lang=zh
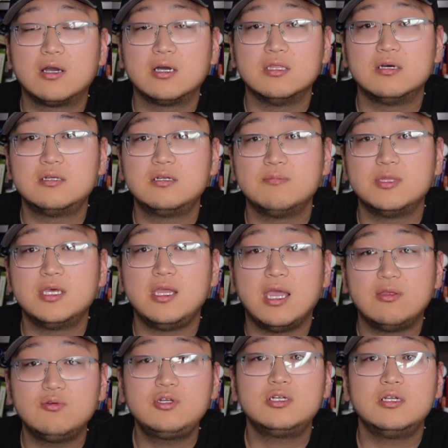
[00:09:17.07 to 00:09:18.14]
可能什么的也
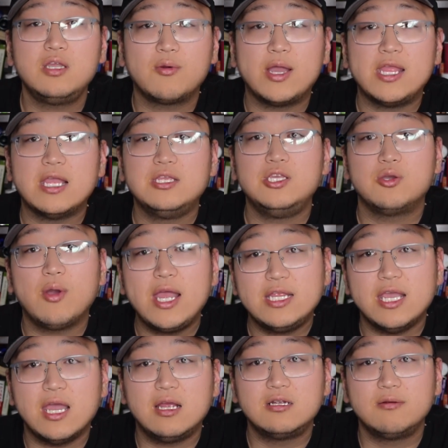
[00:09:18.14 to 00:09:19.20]
就十几块钱、几块
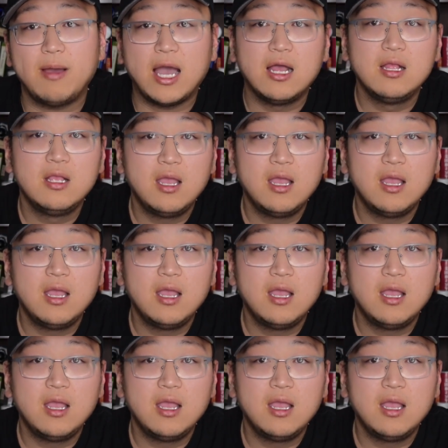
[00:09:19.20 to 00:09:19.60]
钱是吧？